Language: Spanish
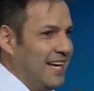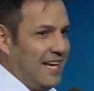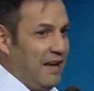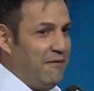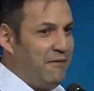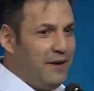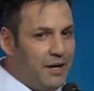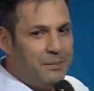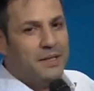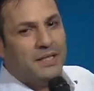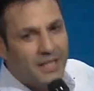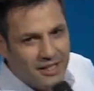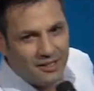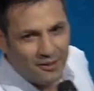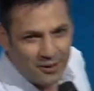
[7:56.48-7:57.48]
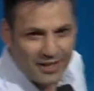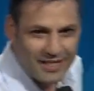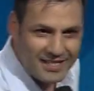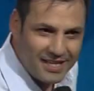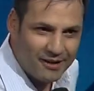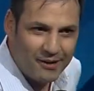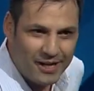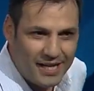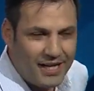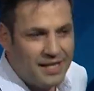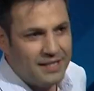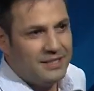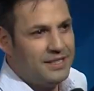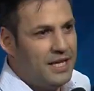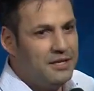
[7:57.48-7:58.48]
enfermas, salen todas
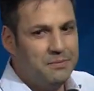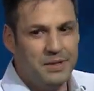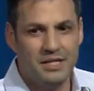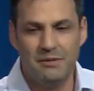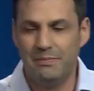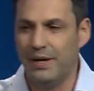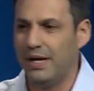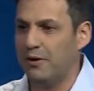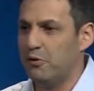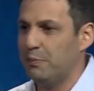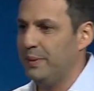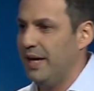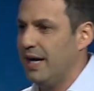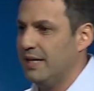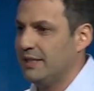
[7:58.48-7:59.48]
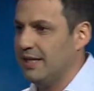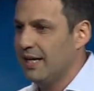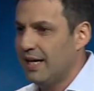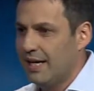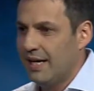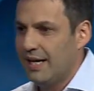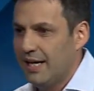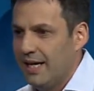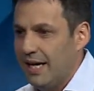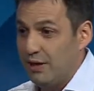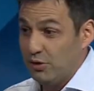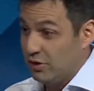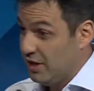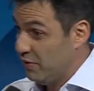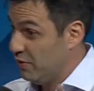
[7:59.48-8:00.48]
llevadas seis meses para recuperarse. Eso sí,